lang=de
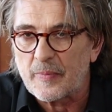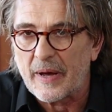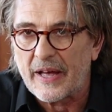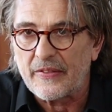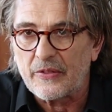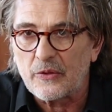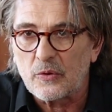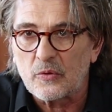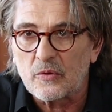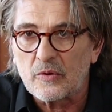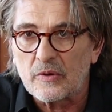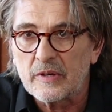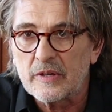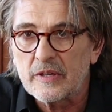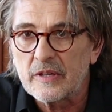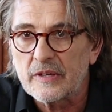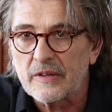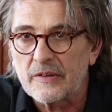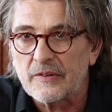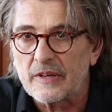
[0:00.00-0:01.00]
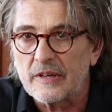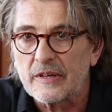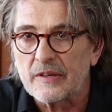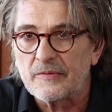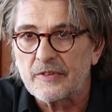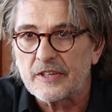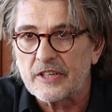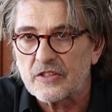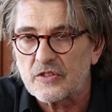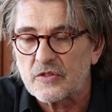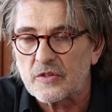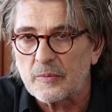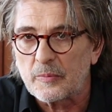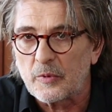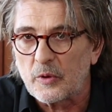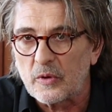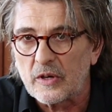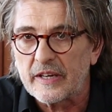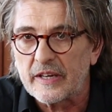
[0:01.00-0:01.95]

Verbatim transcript: Entspannung äh, wieder zu